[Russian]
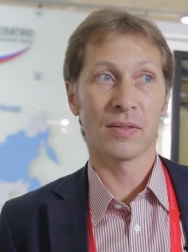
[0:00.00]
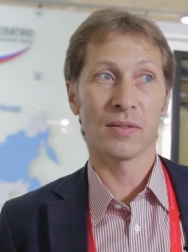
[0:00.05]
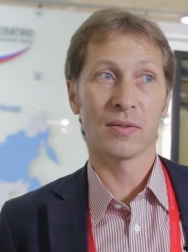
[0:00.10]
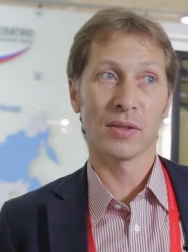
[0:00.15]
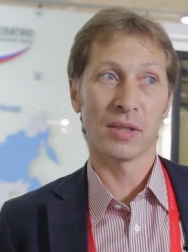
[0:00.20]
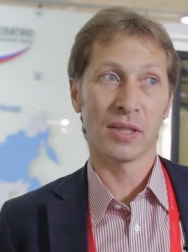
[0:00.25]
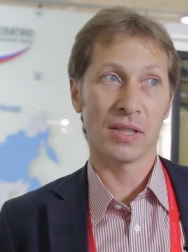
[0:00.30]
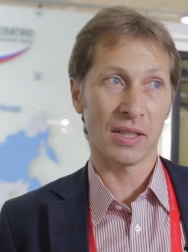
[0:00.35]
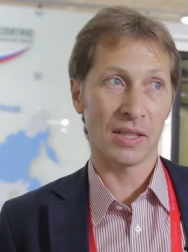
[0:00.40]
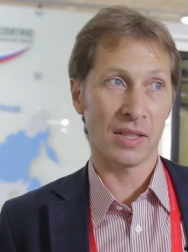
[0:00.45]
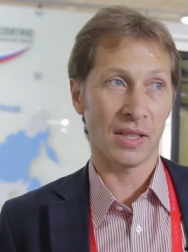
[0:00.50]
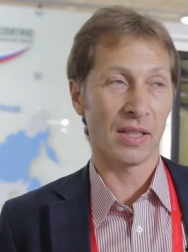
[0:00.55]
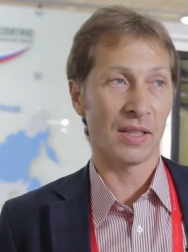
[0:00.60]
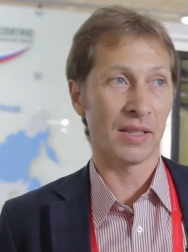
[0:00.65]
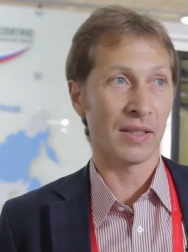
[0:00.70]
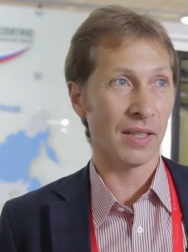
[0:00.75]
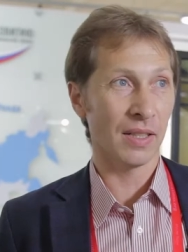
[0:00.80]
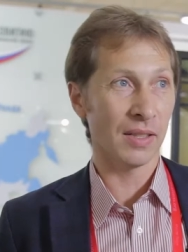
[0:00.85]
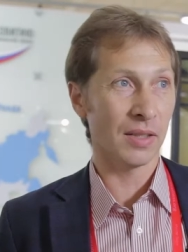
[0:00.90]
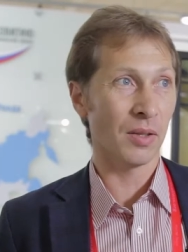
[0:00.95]
вот эта
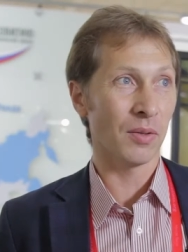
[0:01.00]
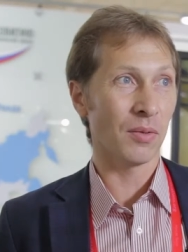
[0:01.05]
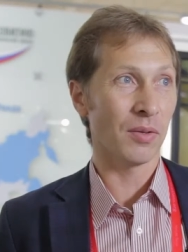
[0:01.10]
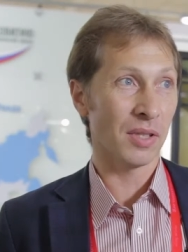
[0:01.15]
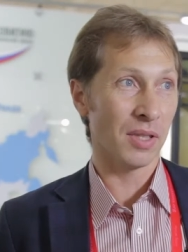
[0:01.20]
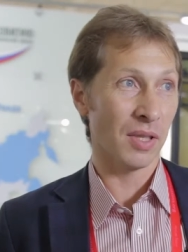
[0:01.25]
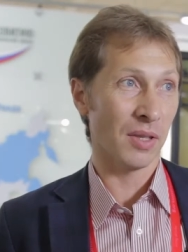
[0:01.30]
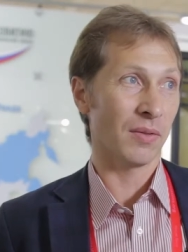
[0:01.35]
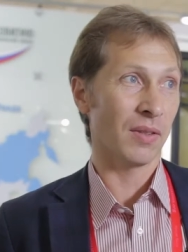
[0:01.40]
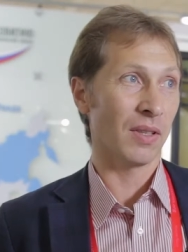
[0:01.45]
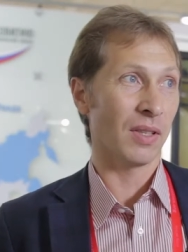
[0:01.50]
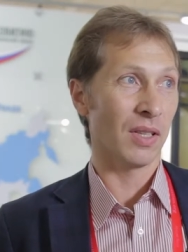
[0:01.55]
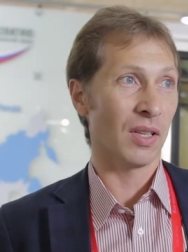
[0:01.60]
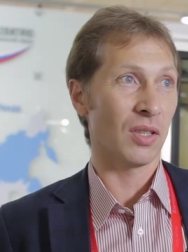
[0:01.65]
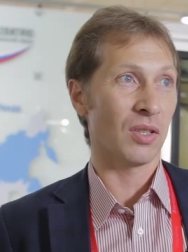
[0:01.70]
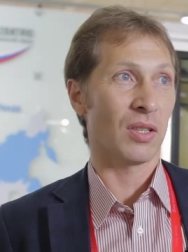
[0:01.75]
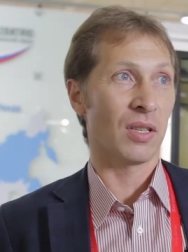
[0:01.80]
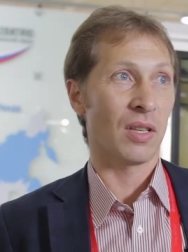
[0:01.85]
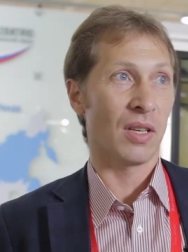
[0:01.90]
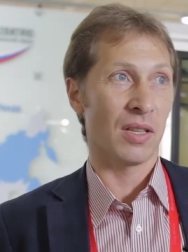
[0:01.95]
конкретная выставка
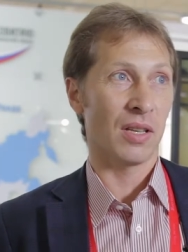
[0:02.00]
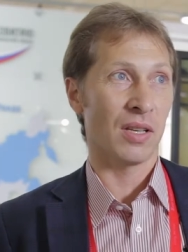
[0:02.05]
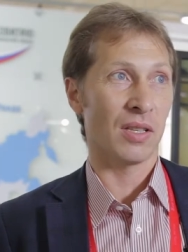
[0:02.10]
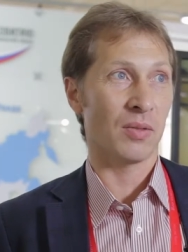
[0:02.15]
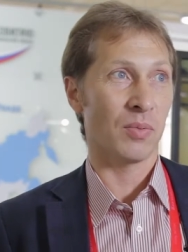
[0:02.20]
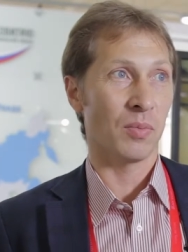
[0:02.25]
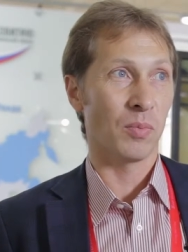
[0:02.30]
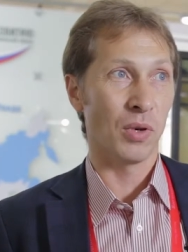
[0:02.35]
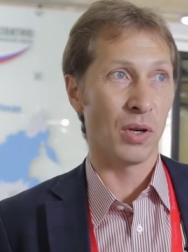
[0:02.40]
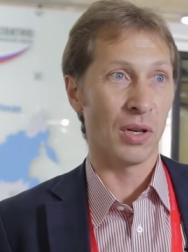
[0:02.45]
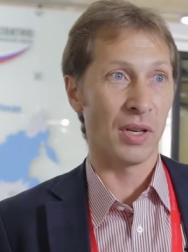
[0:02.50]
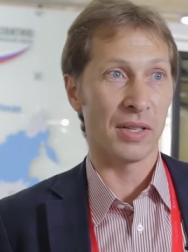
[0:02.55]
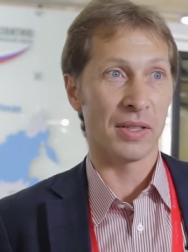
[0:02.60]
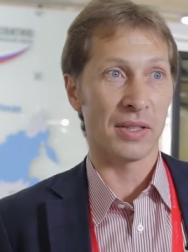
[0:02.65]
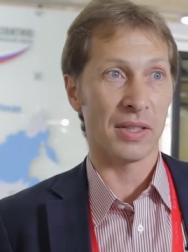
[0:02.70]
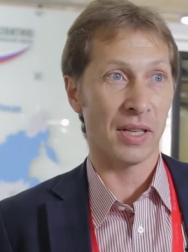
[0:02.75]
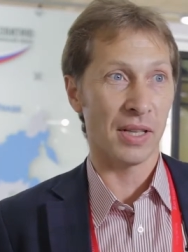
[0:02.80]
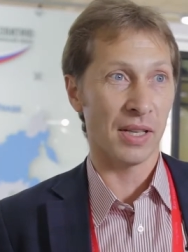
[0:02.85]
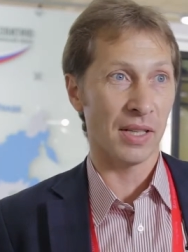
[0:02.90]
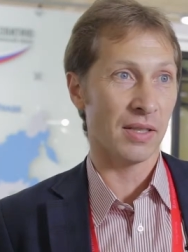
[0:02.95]
даже для нас более
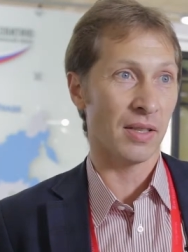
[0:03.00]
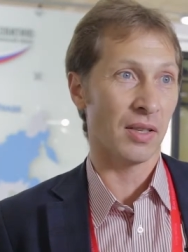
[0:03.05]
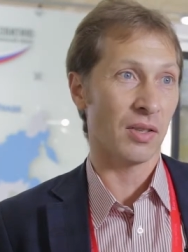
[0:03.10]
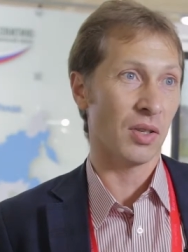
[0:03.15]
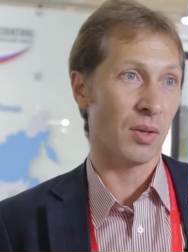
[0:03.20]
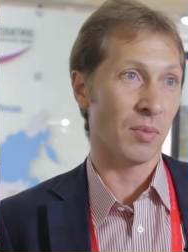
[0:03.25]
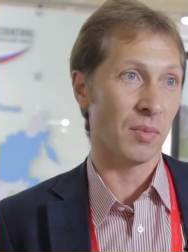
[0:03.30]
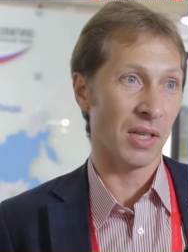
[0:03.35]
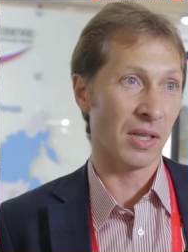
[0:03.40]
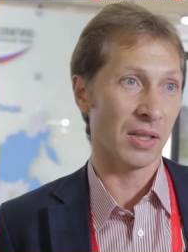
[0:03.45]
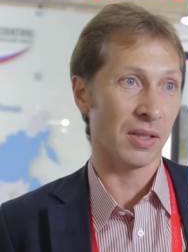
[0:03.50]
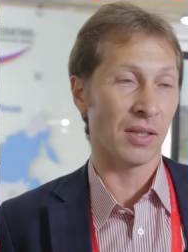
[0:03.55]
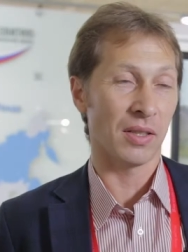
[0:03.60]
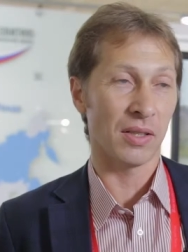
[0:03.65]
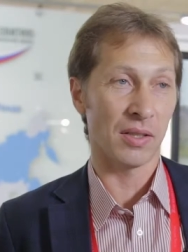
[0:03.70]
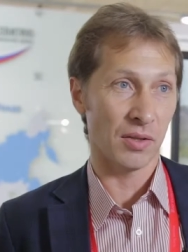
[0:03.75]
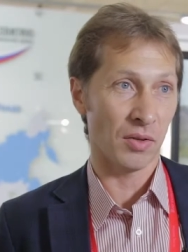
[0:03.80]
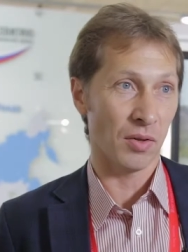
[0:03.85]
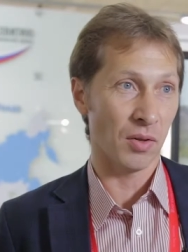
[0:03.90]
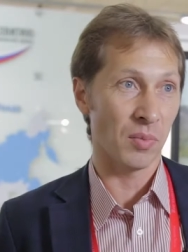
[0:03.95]
интересна, чем
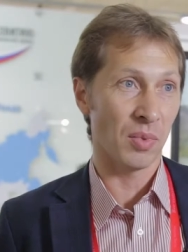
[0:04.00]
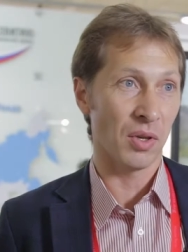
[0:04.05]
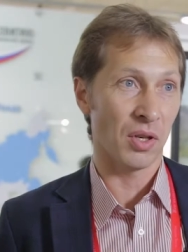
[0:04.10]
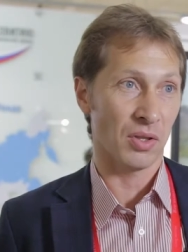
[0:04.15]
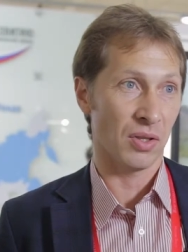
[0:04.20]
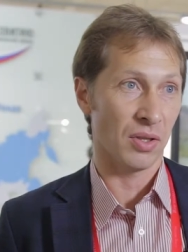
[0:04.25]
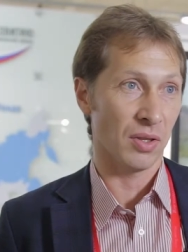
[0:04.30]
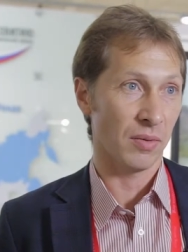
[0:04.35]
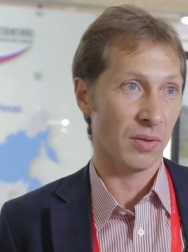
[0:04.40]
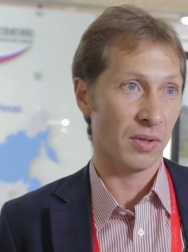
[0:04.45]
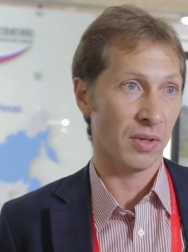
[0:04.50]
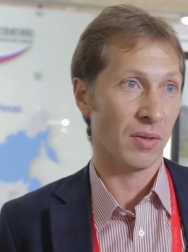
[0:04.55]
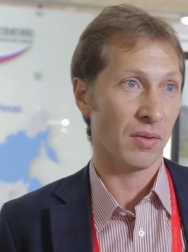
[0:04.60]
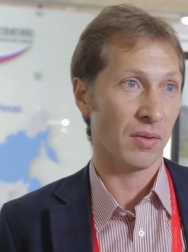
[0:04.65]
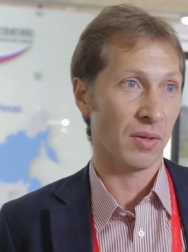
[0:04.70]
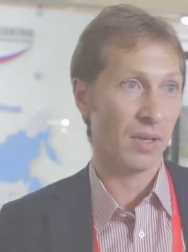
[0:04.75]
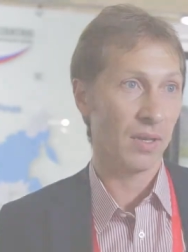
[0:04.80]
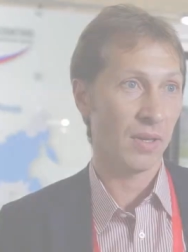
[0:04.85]
некоторые зарубежные выставки.